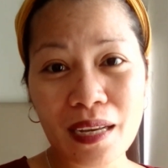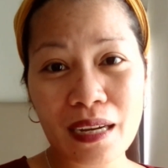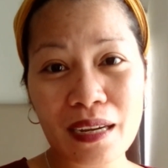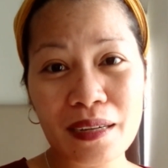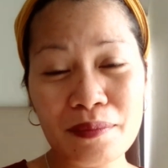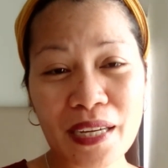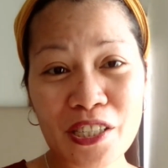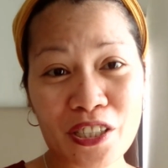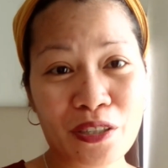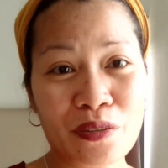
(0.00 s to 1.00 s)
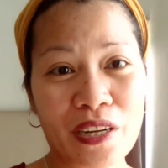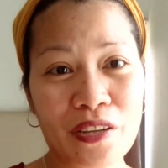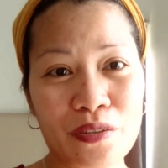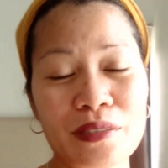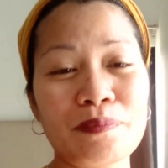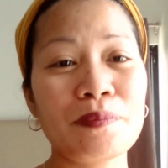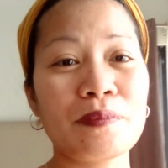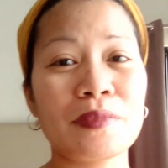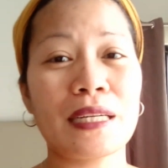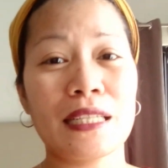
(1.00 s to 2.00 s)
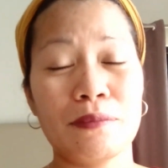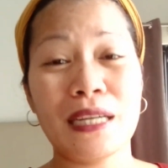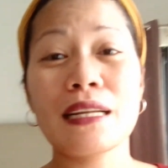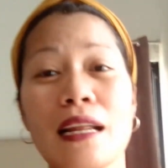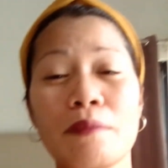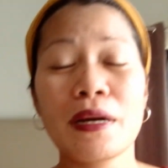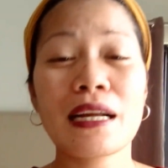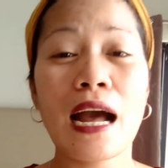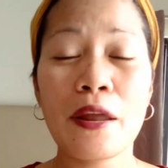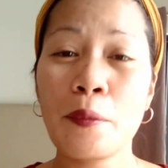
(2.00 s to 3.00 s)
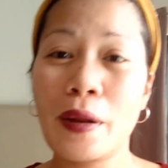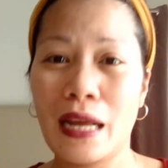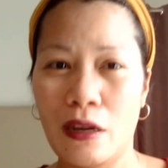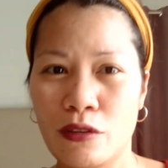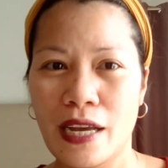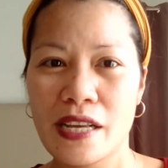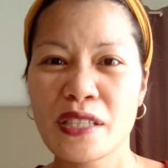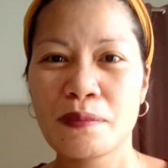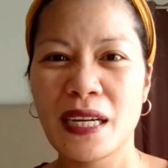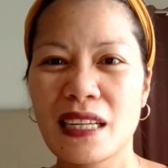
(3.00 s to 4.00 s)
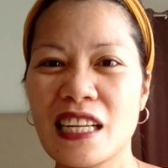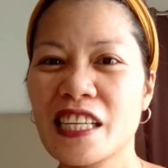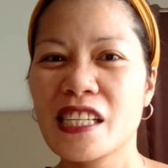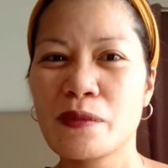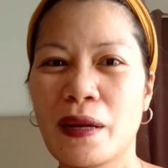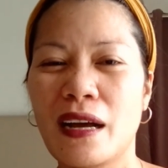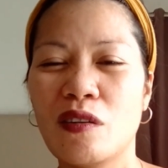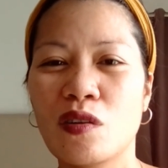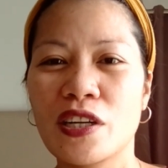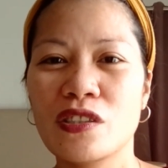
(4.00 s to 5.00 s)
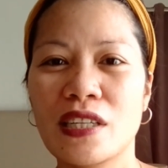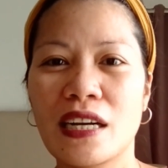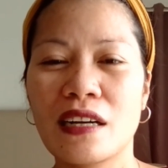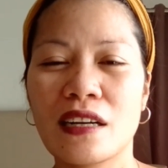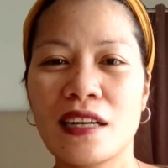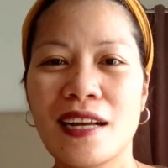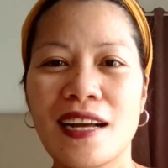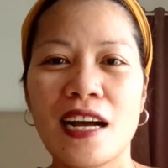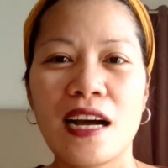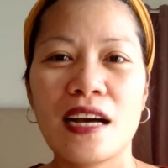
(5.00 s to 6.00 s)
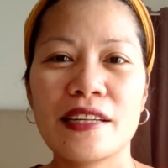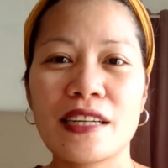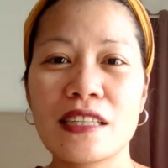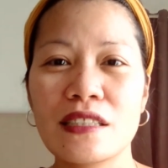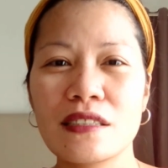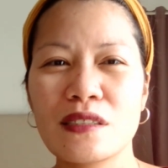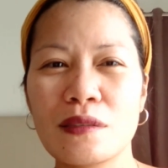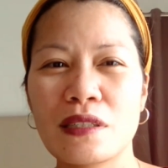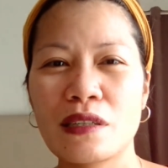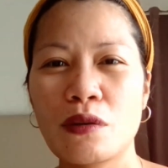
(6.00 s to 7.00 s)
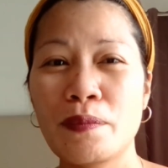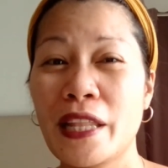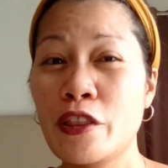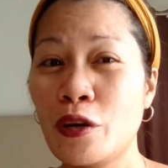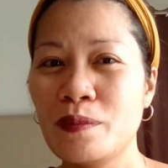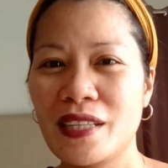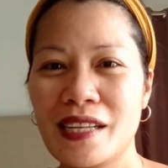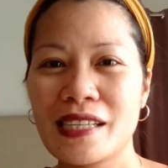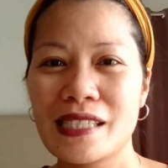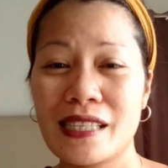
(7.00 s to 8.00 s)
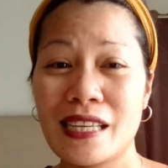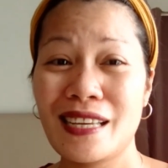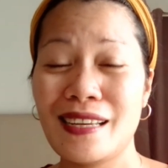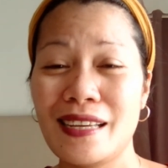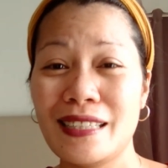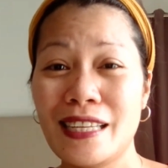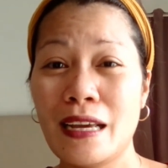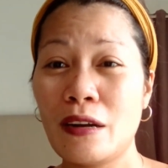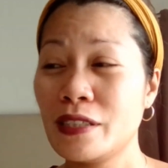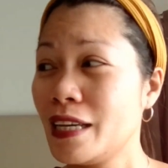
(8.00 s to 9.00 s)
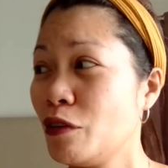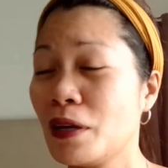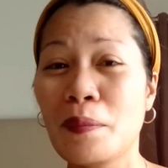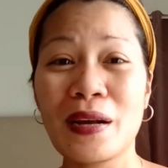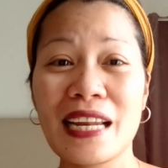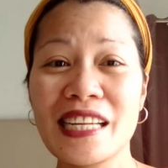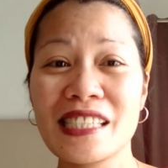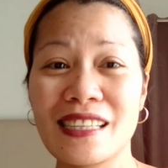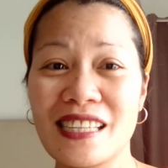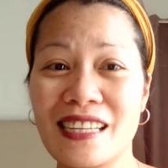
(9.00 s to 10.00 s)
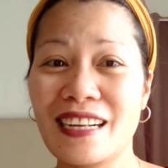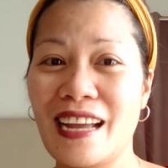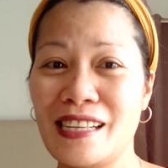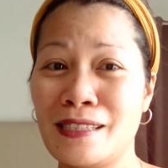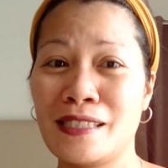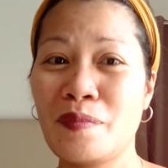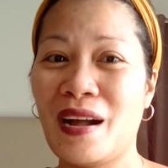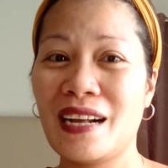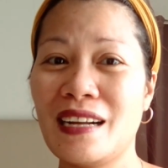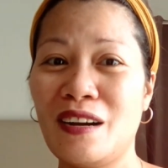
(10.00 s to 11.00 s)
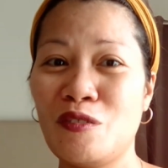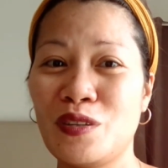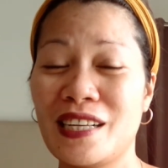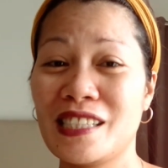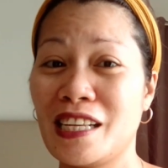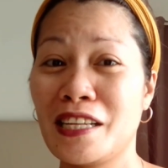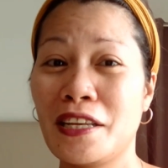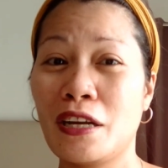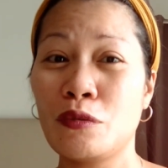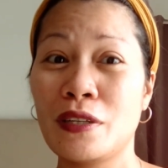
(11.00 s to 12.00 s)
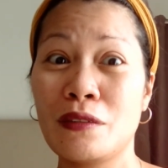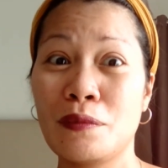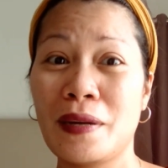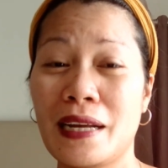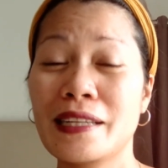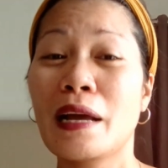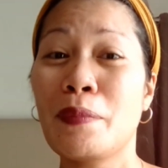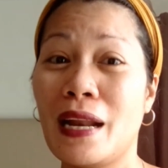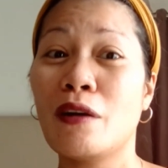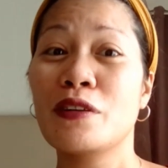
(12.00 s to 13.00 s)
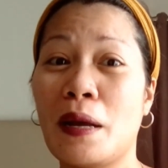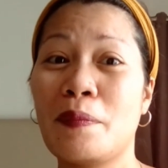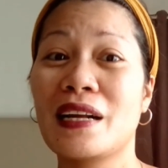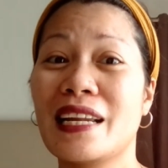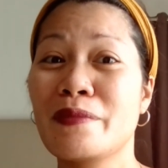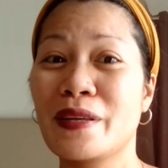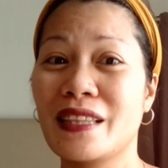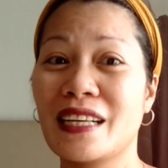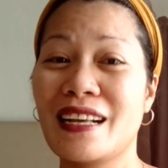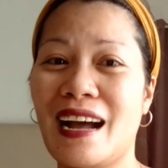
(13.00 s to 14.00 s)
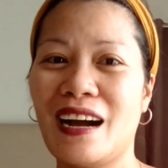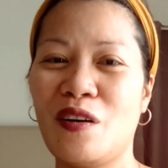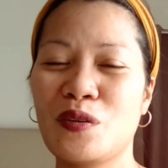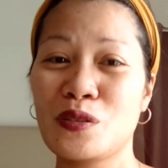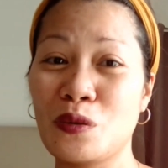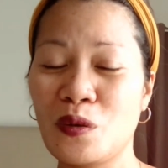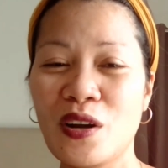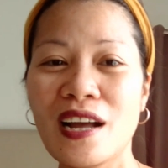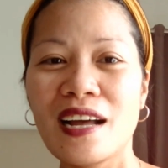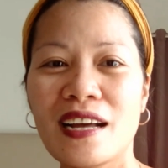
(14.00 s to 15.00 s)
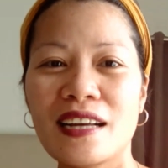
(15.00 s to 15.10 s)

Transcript: uh, ma-share ko ngayon sakat magla mag-aano pala ako guys, maglilinis pala ako ngayon ng ng bedroom din kasi hindi hindi ako nakapaglinis kanina guys kasi maaga ako nagising hindi ako nakapa, hindi pala ako nakapagligpit ng higaan ko. So